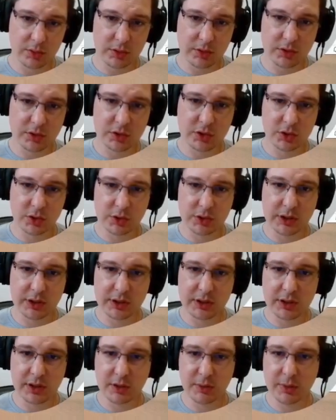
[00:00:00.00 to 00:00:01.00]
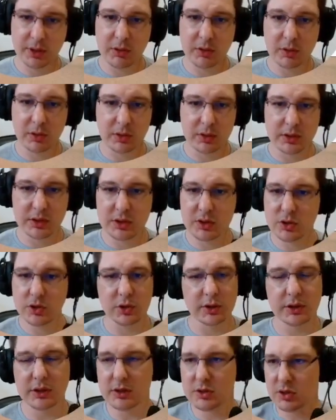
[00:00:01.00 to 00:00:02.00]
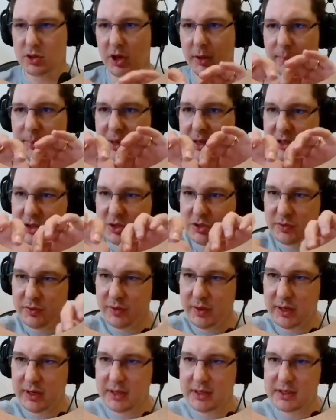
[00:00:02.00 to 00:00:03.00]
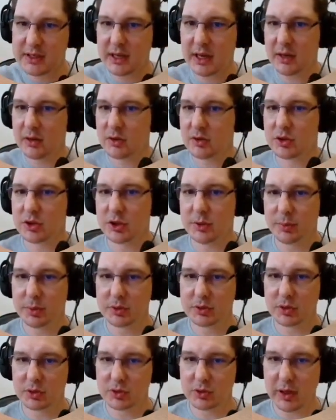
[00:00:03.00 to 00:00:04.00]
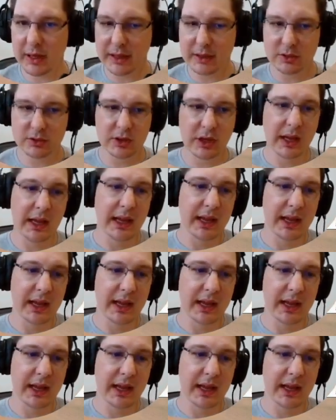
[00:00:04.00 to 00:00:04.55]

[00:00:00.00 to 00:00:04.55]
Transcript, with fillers: student tem uma role de student, só para diferenciar os tipos de usuários.